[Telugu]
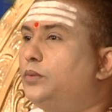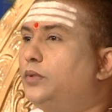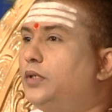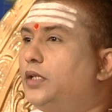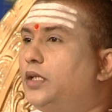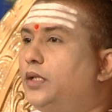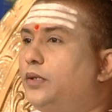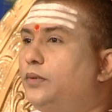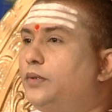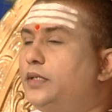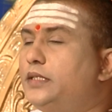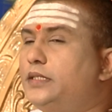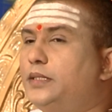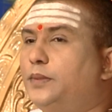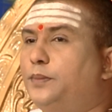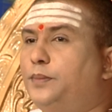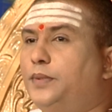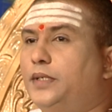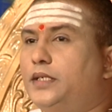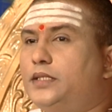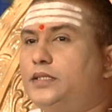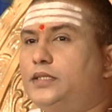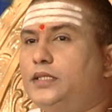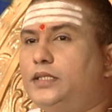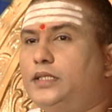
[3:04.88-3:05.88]
ఉన్నారు అని
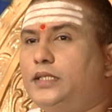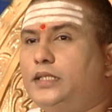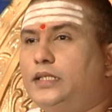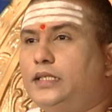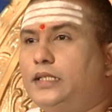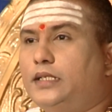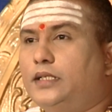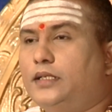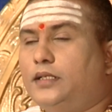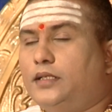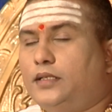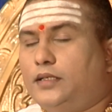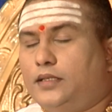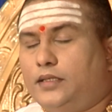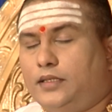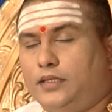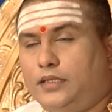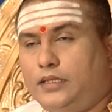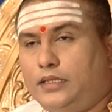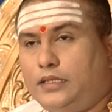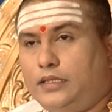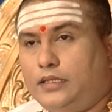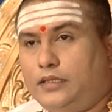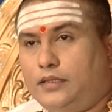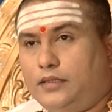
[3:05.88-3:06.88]
చెప్పేసి
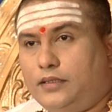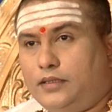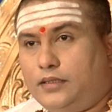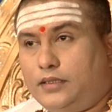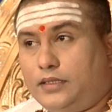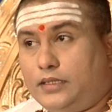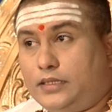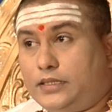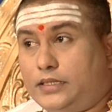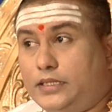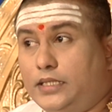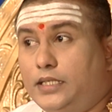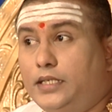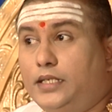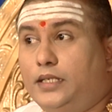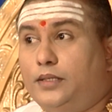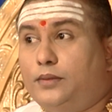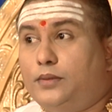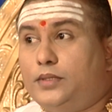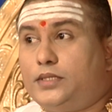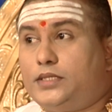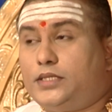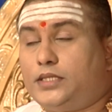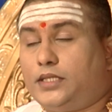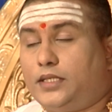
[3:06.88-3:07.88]
షిరిడికి
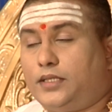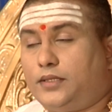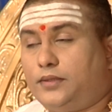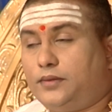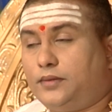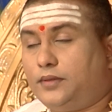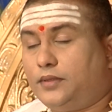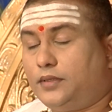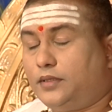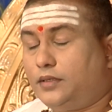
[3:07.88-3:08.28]
వచ్చారు